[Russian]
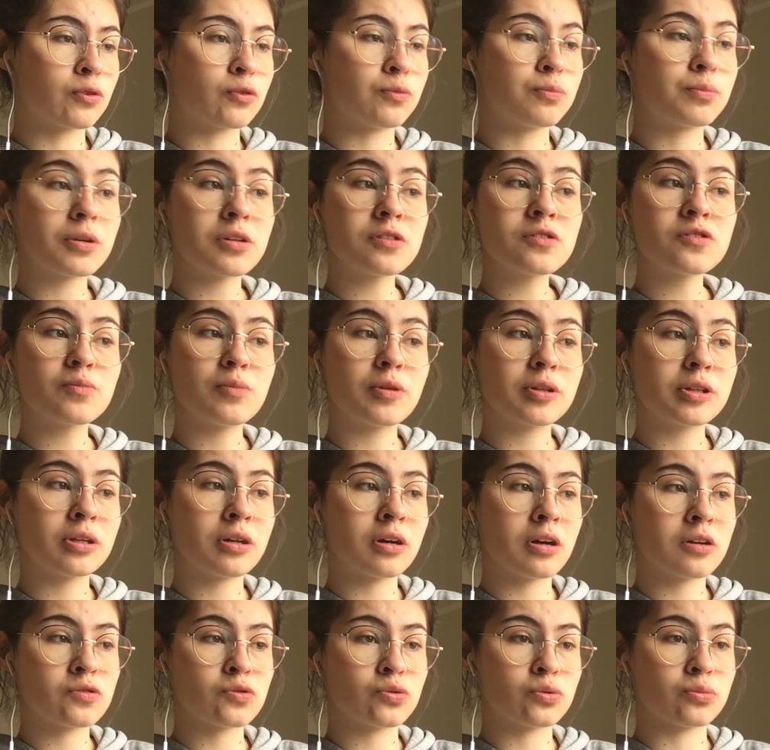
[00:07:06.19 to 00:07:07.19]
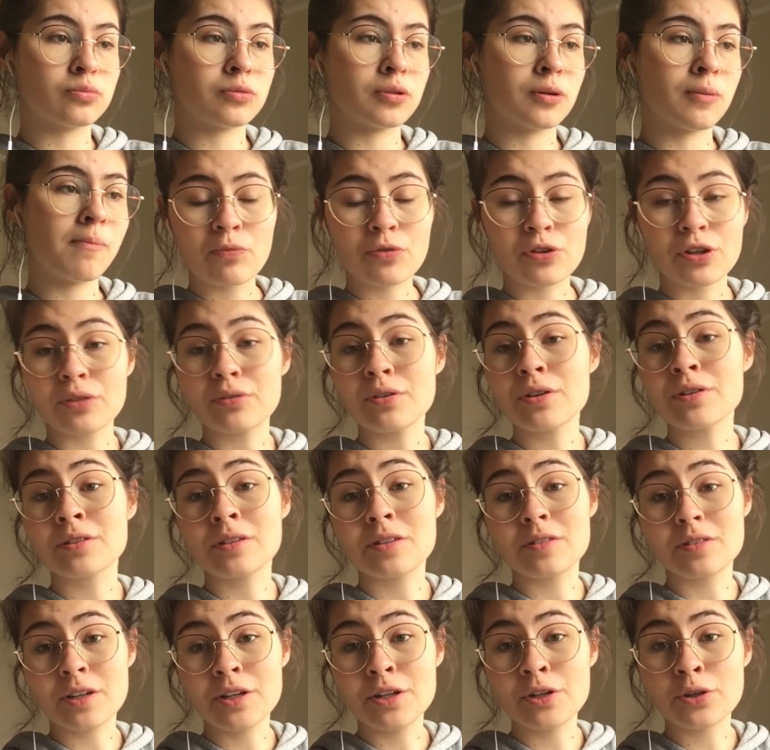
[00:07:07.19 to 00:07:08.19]
В принципе, это разумно. Соответственно,
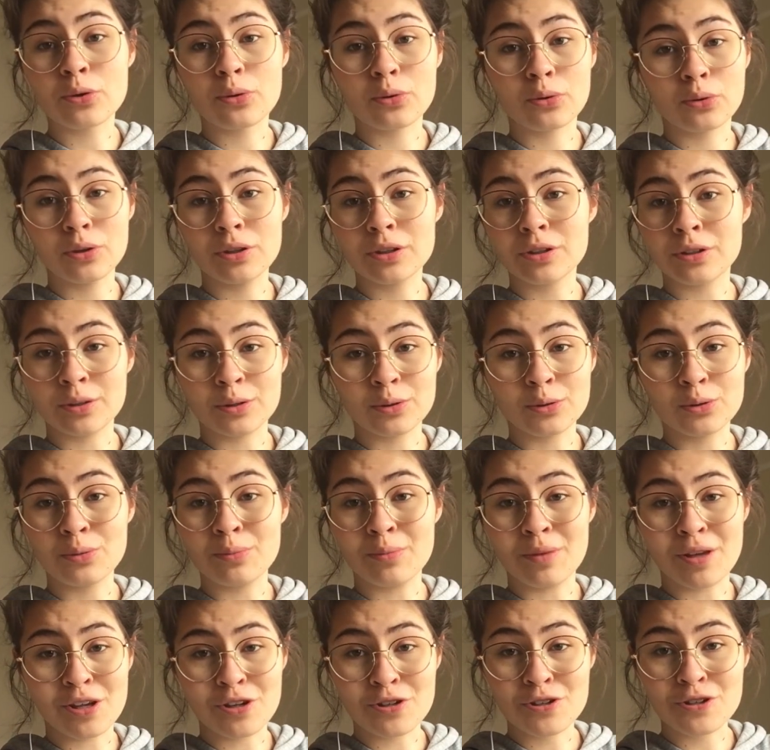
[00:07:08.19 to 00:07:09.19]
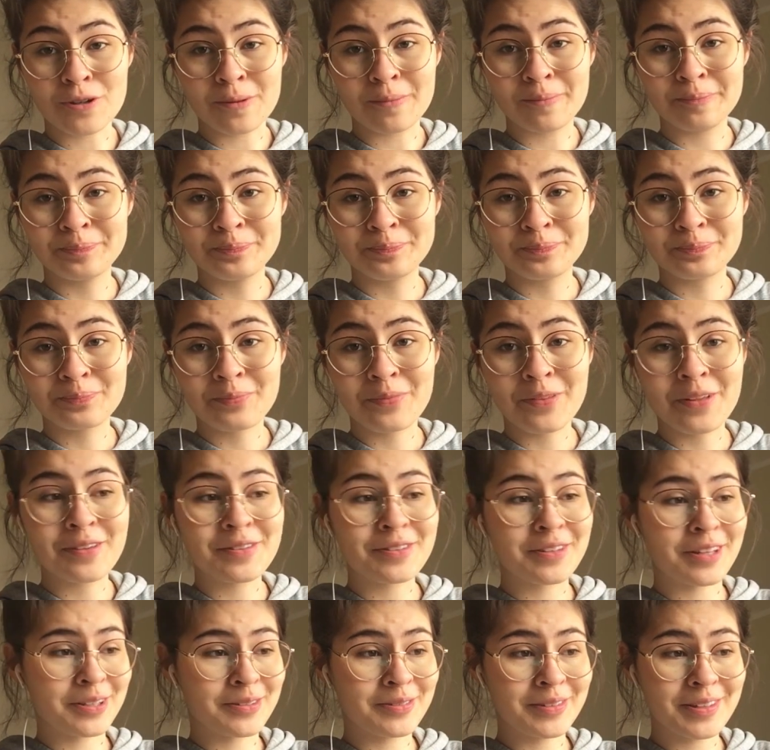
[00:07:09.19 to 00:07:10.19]
денег уходит на еду меньше.
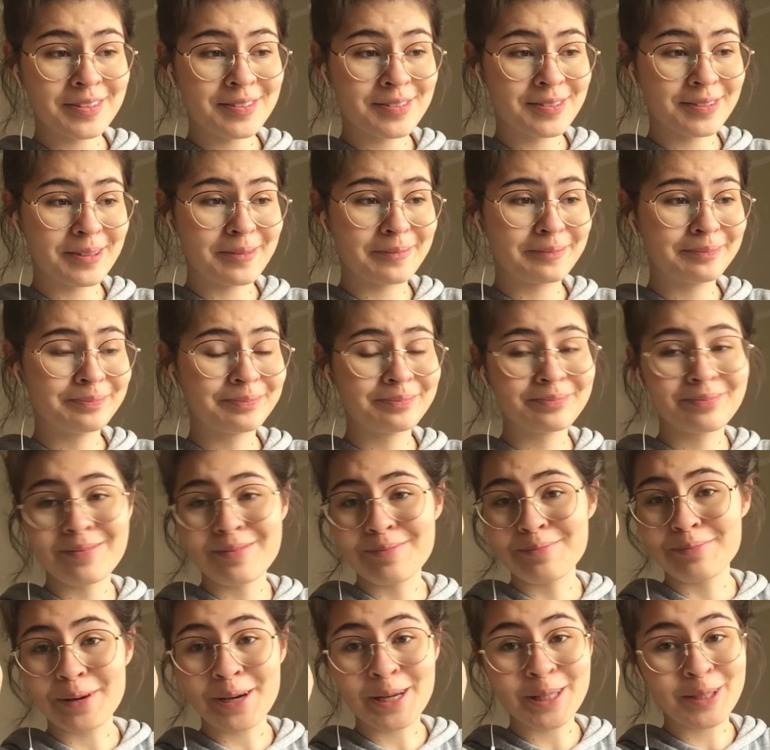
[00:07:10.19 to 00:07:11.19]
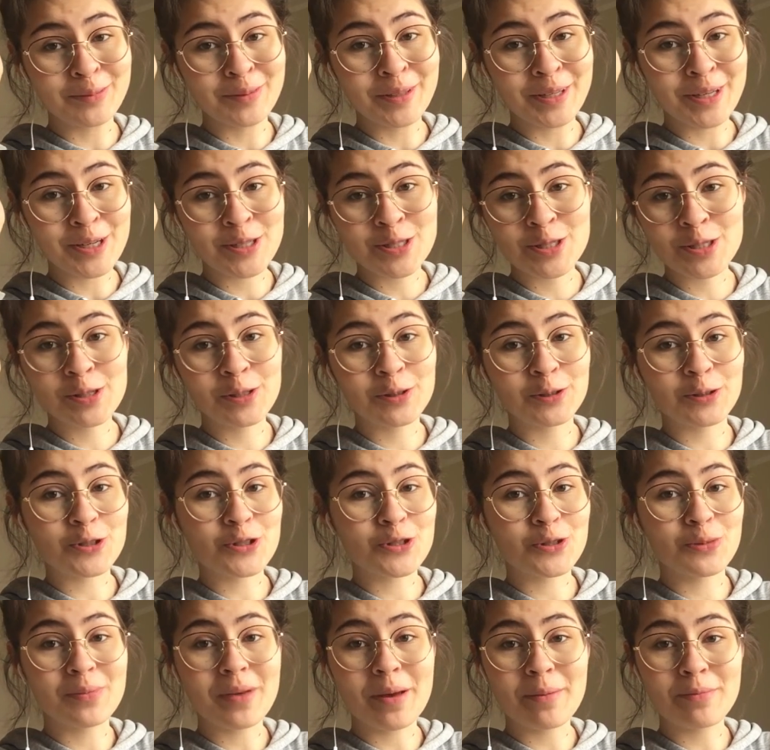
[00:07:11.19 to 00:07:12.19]
Соответственно, поэтому я решила то,
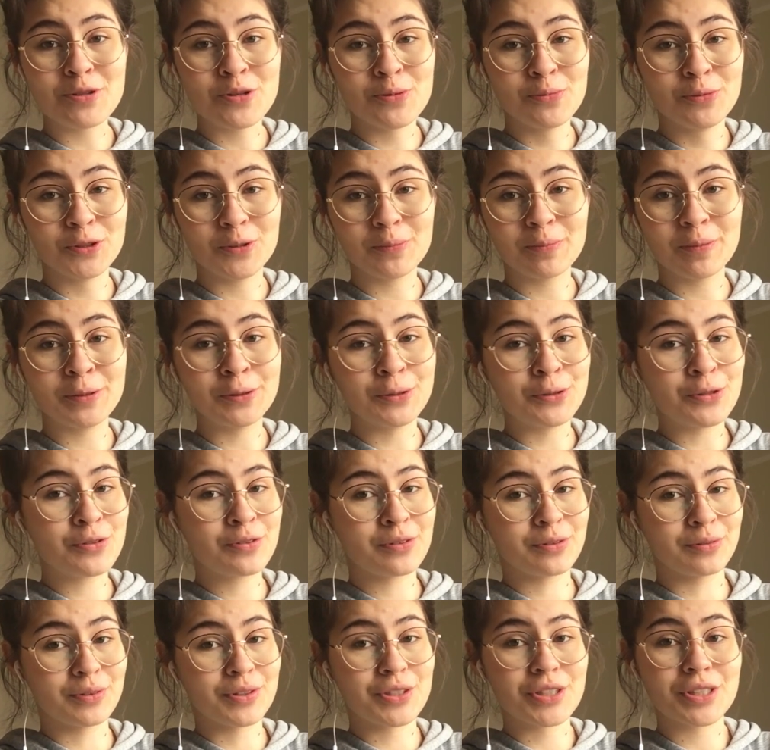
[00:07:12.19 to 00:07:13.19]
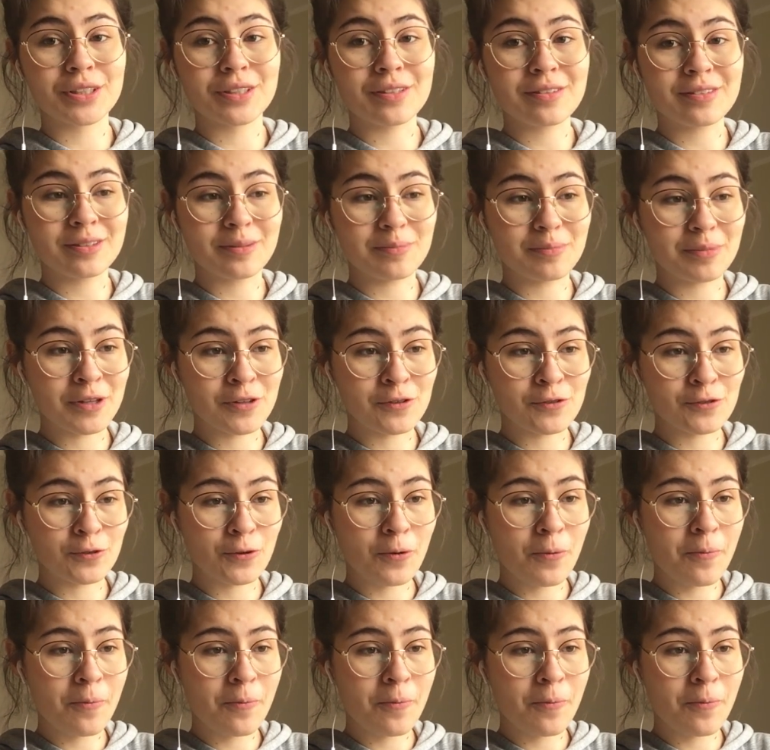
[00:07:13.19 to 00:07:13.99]
что у меня почему-то получится выжить на стипендию.